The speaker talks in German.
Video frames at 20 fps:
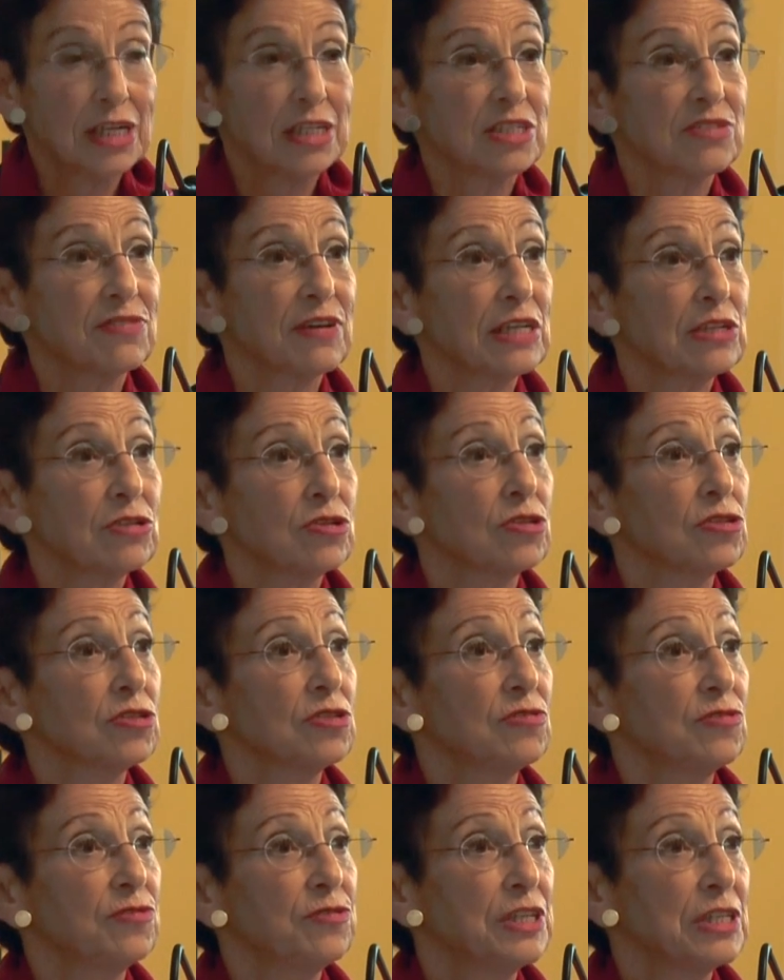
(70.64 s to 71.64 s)

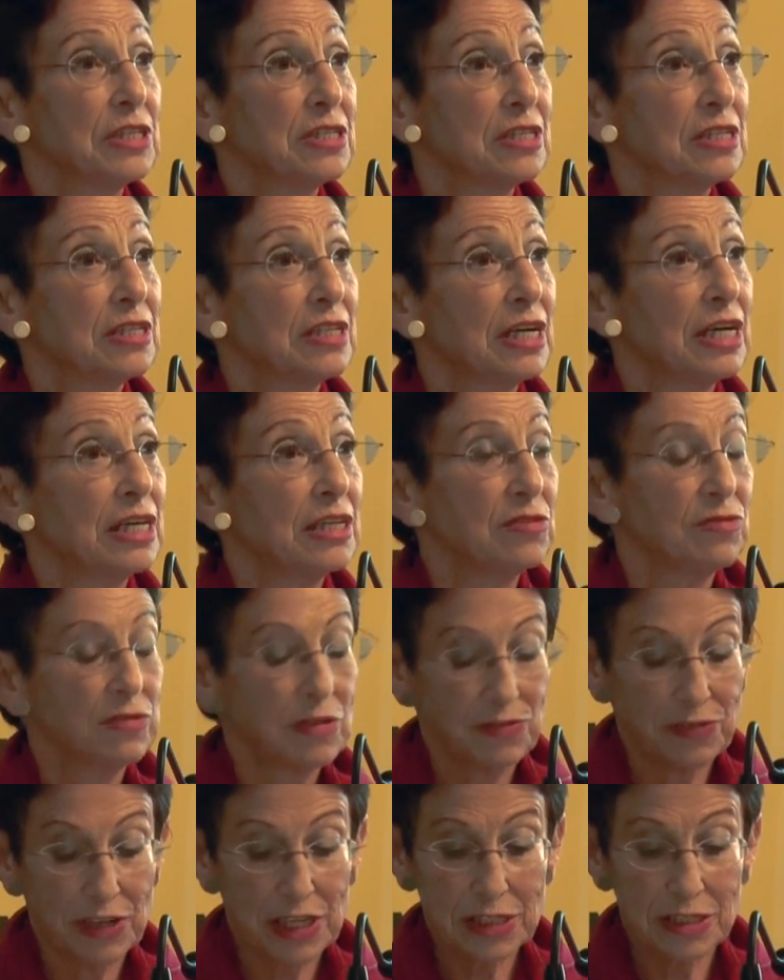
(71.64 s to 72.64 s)
2014
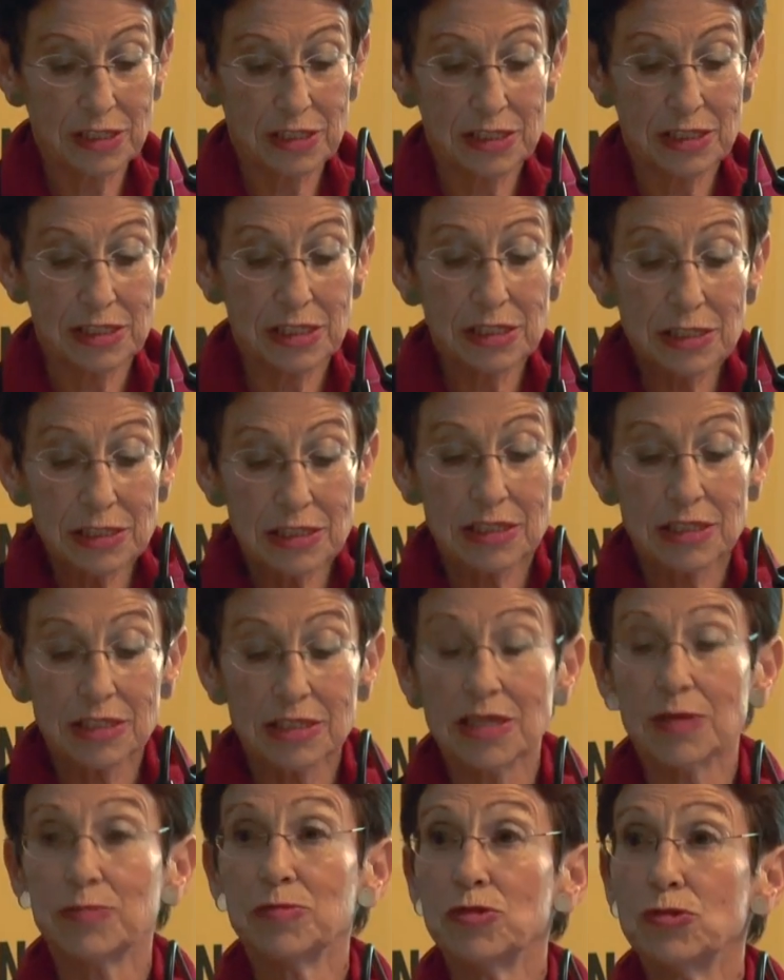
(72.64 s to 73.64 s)
etwa werden es
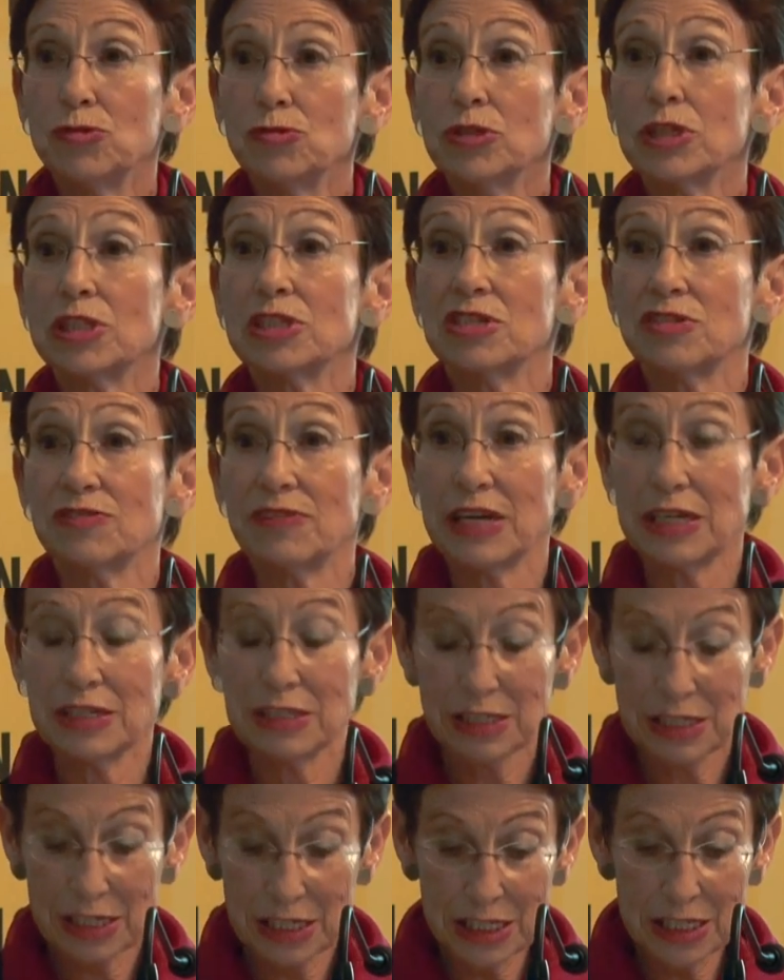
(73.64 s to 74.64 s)
insgesamt 102
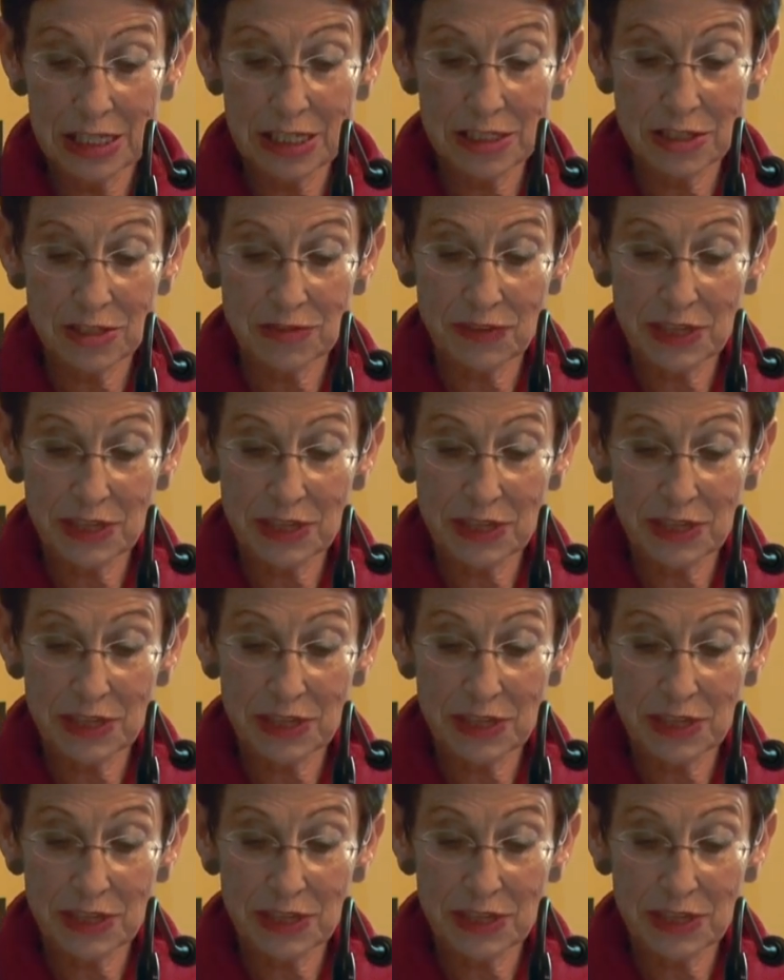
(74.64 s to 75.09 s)
Trainings